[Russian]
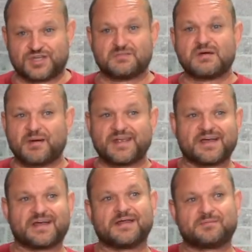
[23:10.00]
день мы
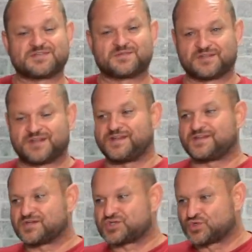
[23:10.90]
поехали
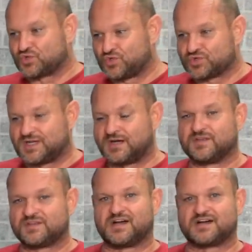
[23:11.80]
посмотреть, что там
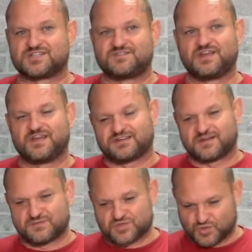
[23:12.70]
не так с
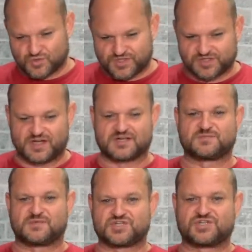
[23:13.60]
двигателем, что не так
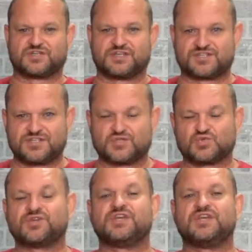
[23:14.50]
с машиной
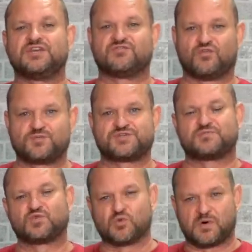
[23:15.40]
снизу и, в
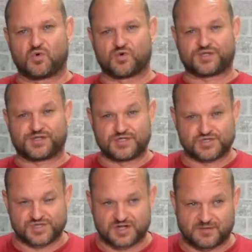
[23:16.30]
общем, глубоко
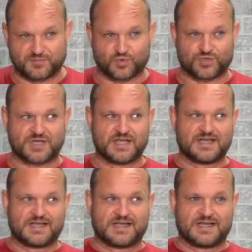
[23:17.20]
технически копнуть.
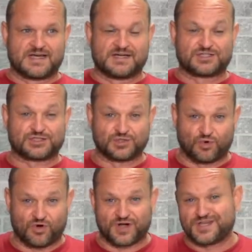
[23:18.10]

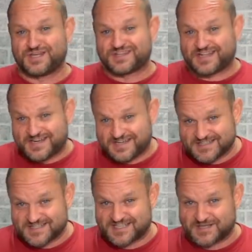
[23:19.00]
Что не так
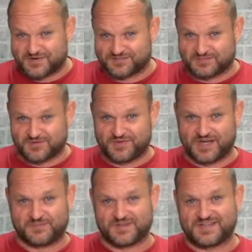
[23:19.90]
с этим
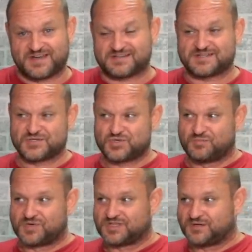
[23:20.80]
автомобилем, я расскажу
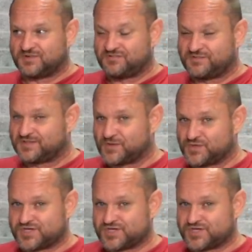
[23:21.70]
об этом во второй